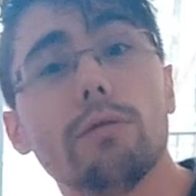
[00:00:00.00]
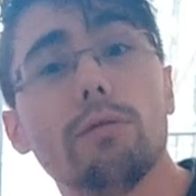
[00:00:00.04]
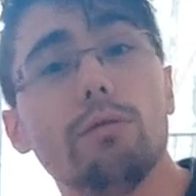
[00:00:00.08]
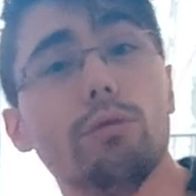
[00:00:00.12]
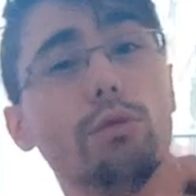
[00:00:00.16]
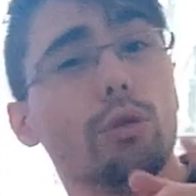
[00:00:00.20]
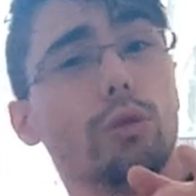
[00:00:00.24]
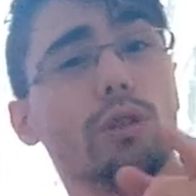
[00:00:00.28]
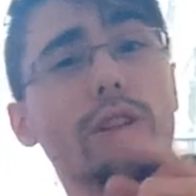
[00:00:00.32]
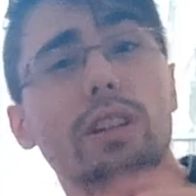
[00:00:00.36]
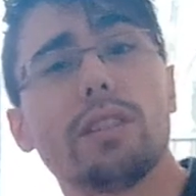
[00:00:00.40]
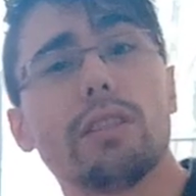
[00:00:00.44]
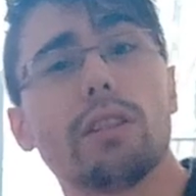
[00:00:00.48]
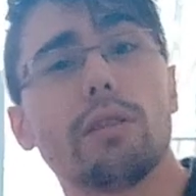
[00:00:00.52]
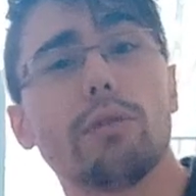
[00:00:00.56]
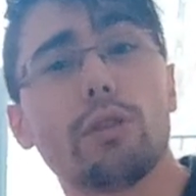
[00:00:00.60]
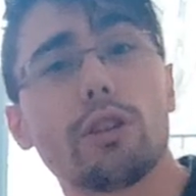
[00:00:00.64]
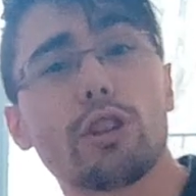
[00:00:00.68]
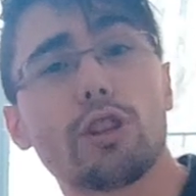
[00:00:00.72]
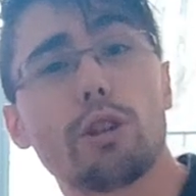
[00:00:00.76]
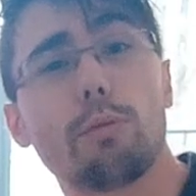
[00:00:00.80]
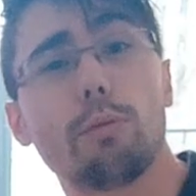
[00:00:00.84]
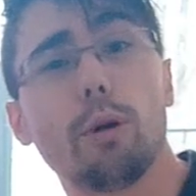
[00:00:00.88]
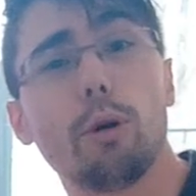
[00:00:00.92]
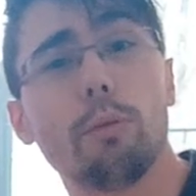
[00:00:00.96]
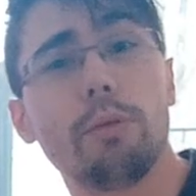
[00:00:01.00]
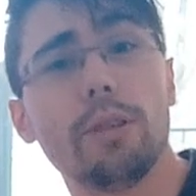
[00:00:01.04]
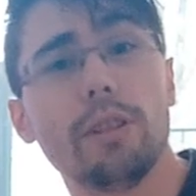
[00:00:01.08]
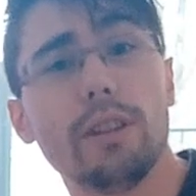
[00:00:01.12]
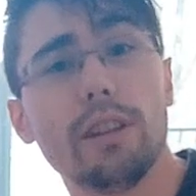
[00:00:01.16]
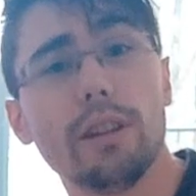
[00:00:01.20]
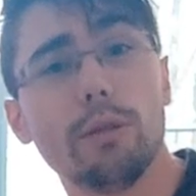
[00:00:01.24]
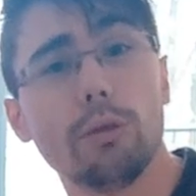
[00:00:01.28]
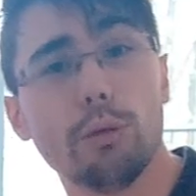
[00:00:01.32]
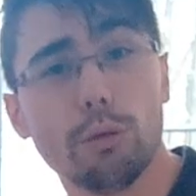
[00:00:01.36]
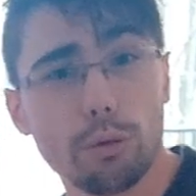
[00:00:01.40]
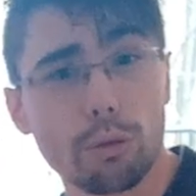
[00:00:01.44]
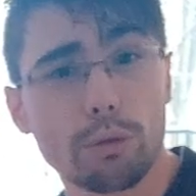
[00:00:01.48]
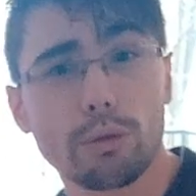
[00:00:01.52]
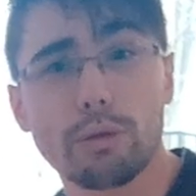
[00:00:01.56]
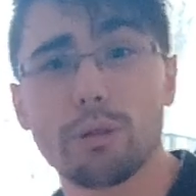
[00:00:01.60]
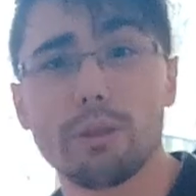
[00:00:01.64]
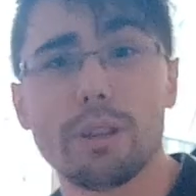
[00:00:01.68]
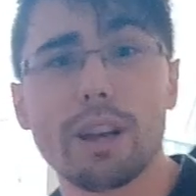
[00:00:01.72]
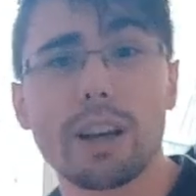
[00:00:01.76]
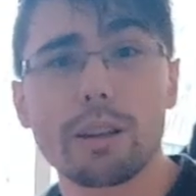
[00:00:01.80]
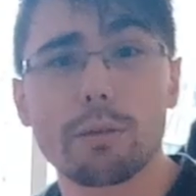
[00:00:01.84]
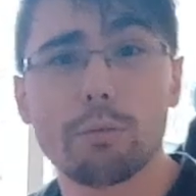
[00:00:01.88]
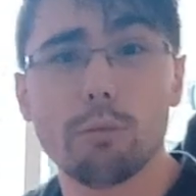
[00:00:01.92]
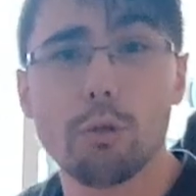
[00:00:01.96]
Vous notez cette fois, j'ai pas oublié le nom de
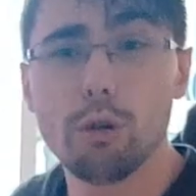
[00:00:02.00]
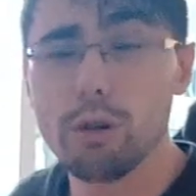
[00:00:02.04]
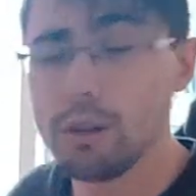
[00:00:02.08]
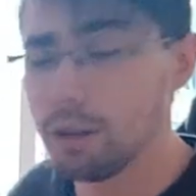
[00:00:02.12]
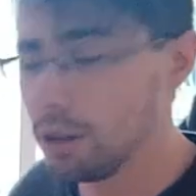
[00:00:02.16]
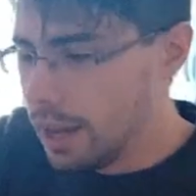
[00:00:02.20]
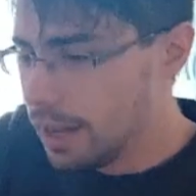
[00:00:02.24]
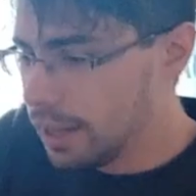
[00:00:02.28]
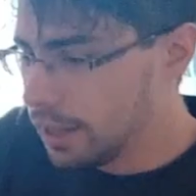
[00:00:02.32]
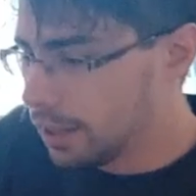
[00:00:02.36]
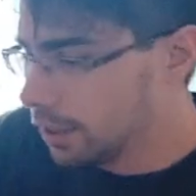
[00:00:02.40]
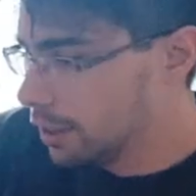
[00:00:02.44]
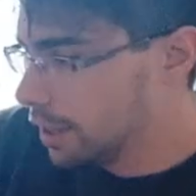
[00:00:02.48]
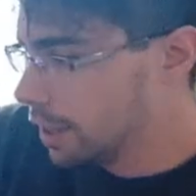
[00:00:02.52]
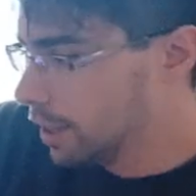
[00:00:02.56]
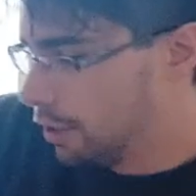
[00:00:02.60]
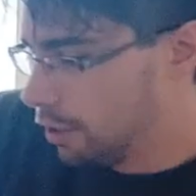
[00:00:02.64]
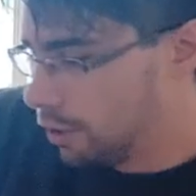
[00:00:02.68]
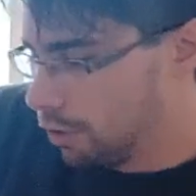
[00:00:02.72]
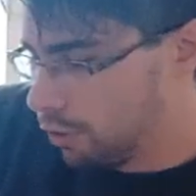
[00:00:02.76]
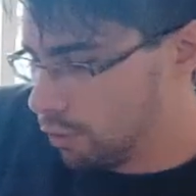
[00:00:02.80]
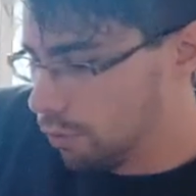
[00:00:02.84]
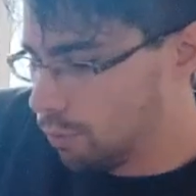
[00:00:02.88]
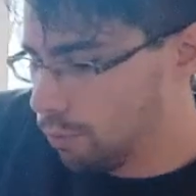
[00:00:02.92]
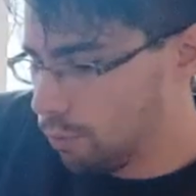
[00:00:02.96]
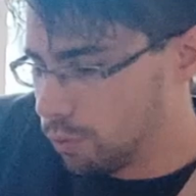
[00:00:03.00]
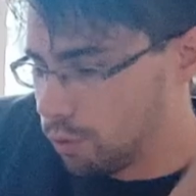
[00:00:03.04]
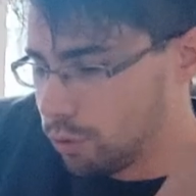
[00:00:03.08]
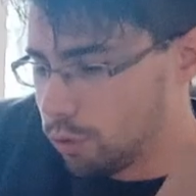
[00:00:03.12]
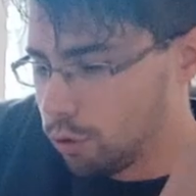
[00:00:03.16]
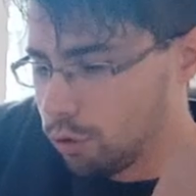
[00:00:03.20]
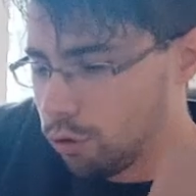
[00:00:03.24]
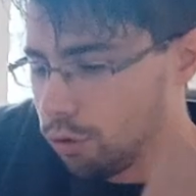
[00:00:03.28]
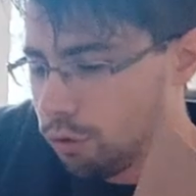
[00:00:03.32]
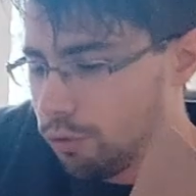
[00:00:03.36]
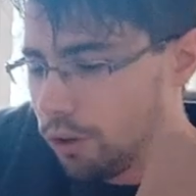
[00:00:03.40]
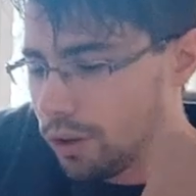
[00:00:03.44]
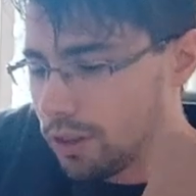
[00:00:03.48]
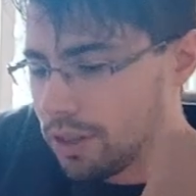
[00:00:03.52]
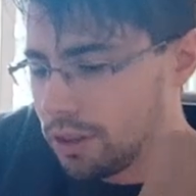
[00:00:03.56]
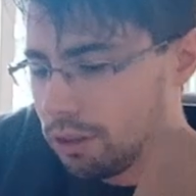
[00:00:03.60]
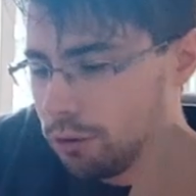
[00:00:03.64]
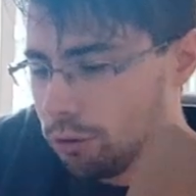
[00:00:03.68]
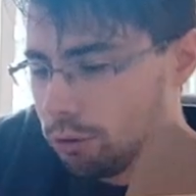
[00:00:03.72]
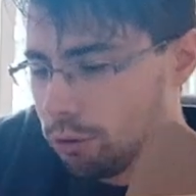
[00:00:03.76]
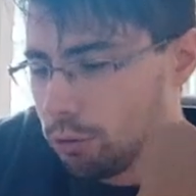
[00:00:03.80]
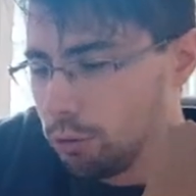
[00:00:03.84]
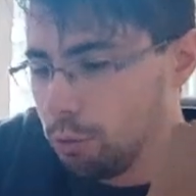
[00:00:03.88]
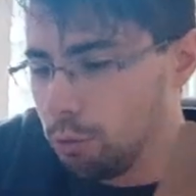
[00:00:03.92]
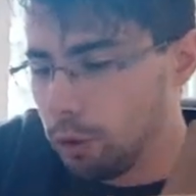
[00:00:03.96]
Dark Maul. Attendez, parce que je vois qu'il y
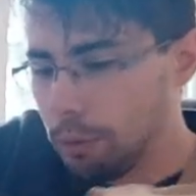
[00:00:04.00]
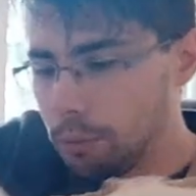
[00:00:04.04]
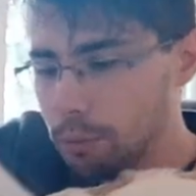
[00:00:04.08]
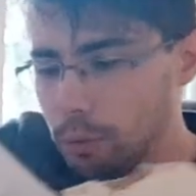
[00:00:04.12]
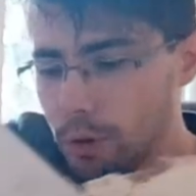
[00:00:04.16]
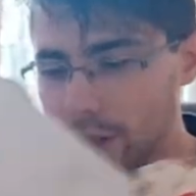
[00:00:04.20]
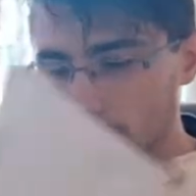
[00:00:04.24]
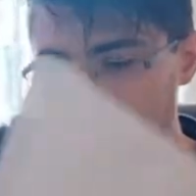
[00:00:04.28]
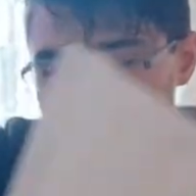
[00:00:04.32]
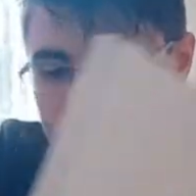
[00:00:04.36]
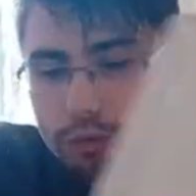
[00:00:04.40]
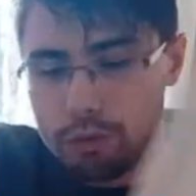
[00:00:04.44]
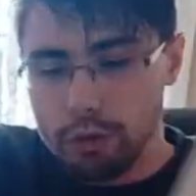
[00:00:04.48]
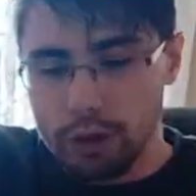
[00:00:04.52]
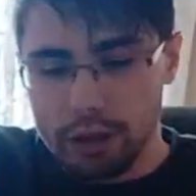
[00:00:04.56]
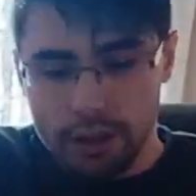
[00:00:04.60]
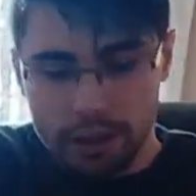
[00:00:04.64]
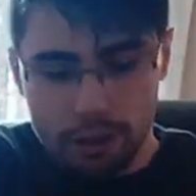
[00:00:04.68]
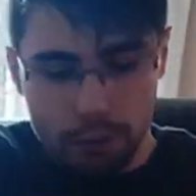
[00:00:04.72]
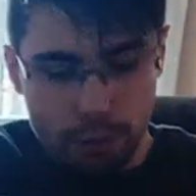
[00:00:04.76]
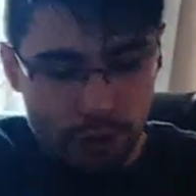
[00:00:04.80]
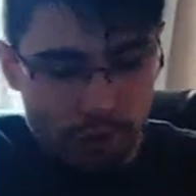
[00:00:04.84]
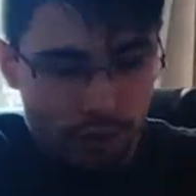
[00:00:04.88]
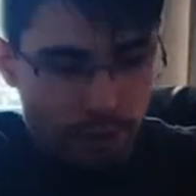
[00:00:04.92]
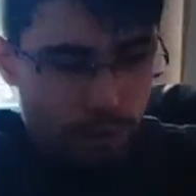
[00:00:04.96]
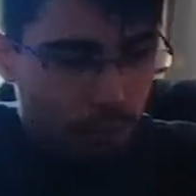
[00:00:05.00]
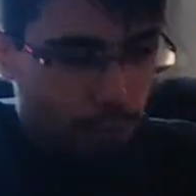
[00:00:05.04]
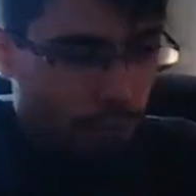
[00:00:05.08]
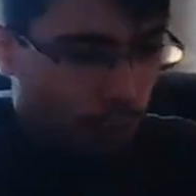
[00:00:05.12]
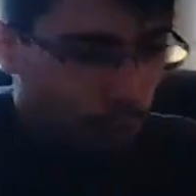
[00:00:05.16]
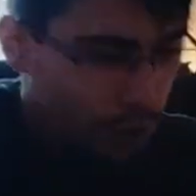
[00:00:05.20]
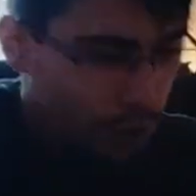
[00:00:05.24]
a une autre boîte, je vois qu'il y a aussi une